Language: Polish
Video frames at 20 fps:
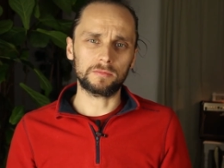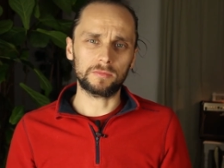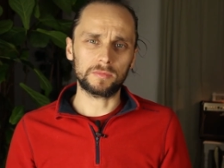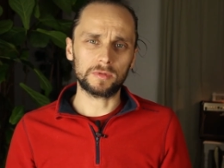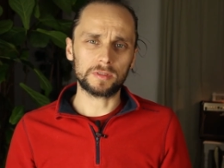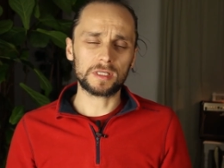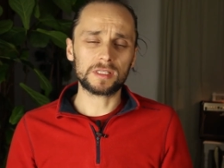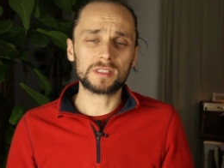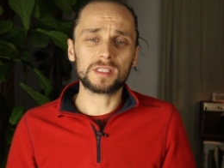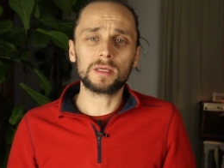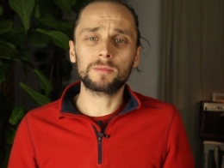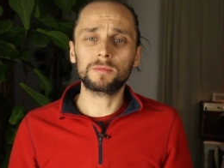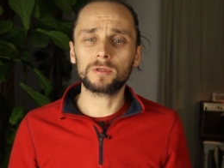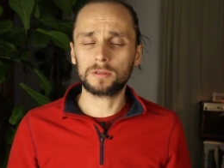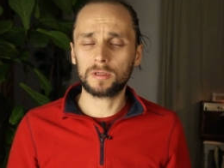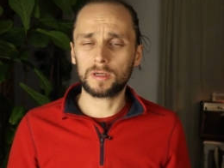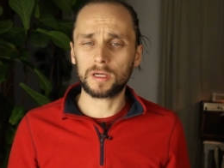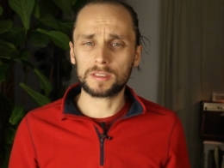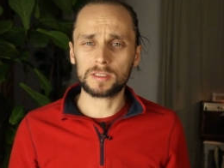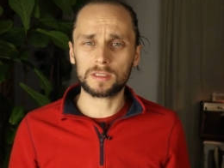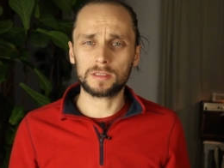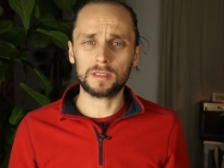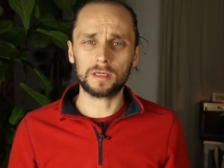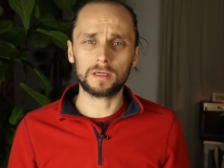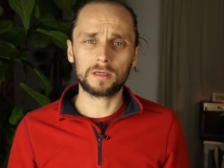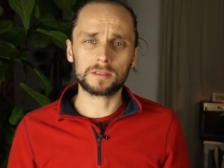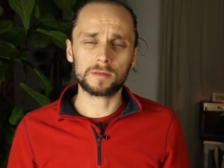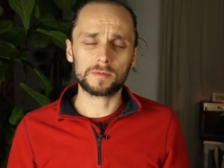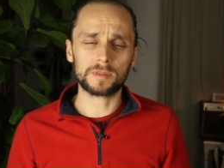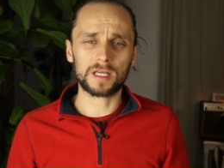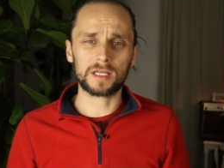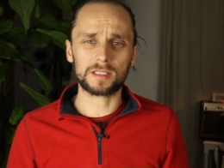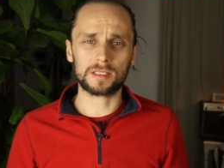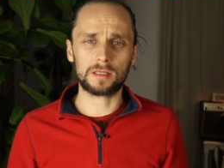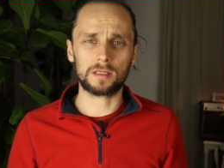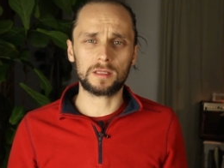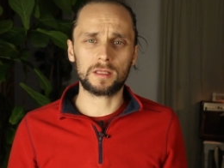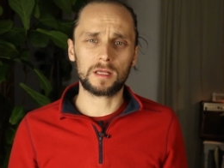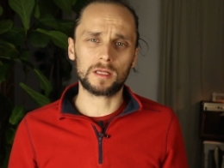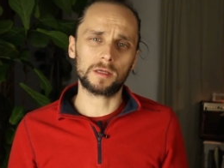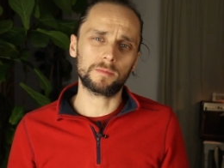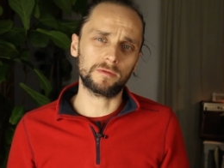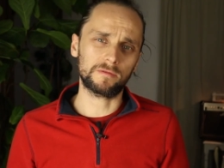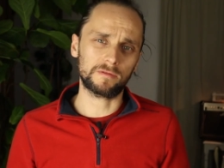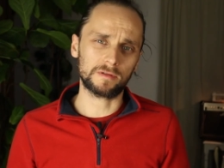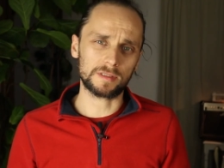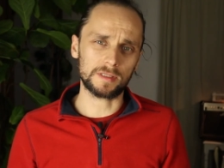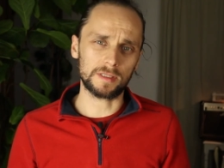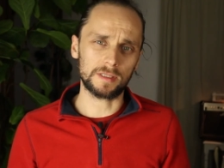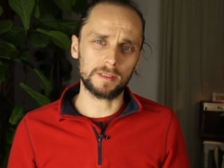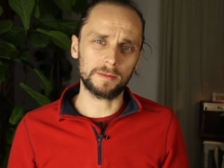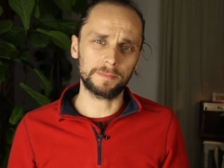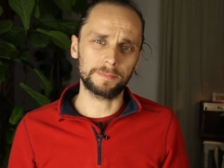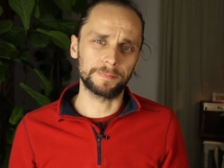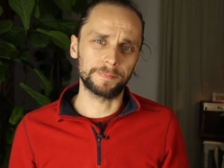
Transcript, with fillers: e, systemu edukacyjnego są skazane na niepowodzenie.